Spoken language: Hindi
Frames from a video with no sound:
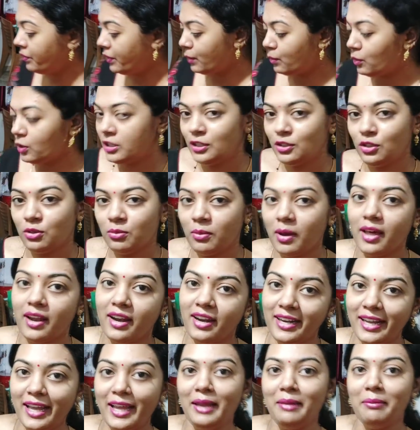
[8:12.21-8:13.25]
तो बोलते
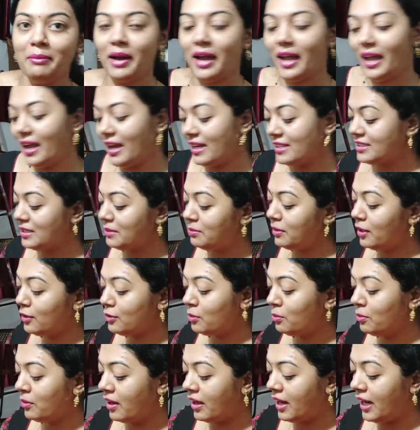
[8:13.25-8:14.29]
तुम्हारा टाइम आएगा जब ना
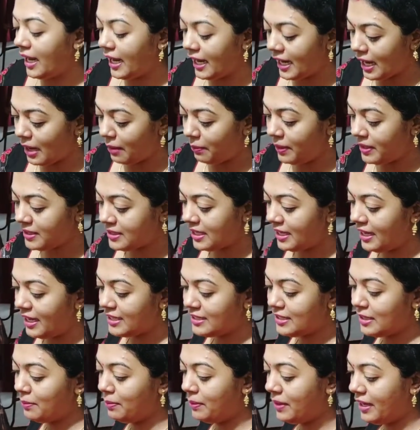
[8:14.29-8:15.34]
तुम कर लेना अभी से
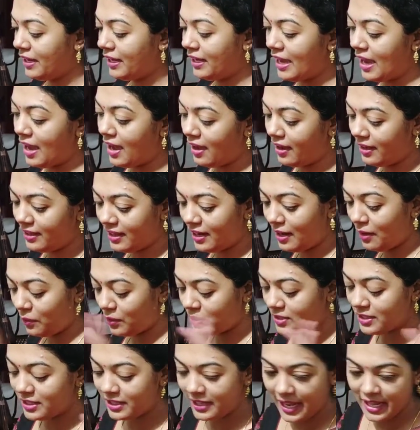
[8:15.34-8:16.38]
ये सब की क्या इतना
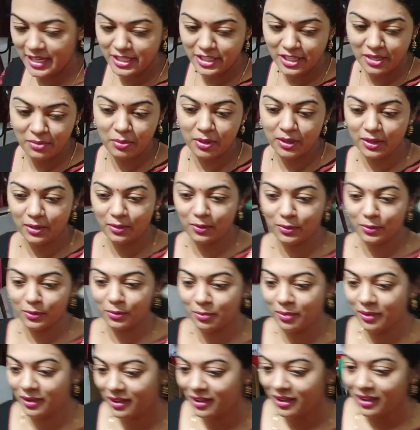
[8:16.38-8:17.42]
कोई टेंशन मत लो
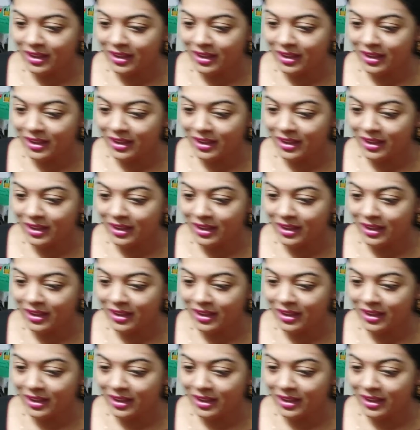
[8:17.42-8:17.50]
तुम